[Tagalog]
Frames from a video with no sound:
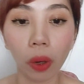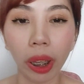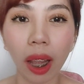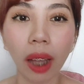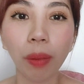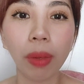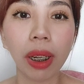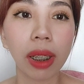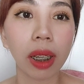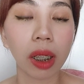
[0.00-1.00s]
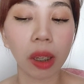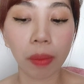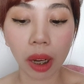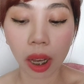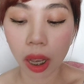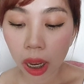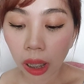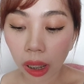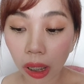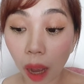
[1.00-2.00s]
And lahat naman ng sets na mga
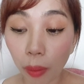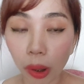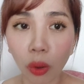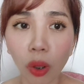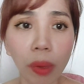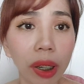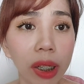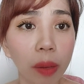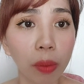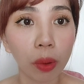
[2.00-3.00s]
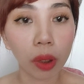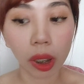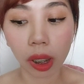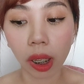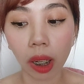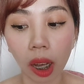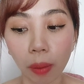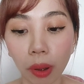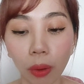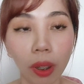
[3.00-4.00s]
nagamit ko, yung mga sabon is
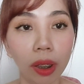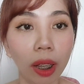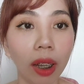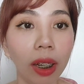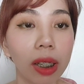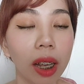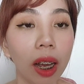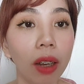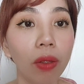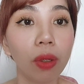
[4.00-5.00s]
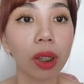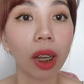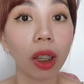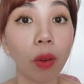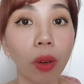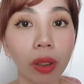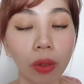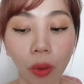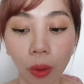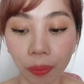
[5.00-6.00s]
ginagamit ko din talaga sa ano, sa katawan ko.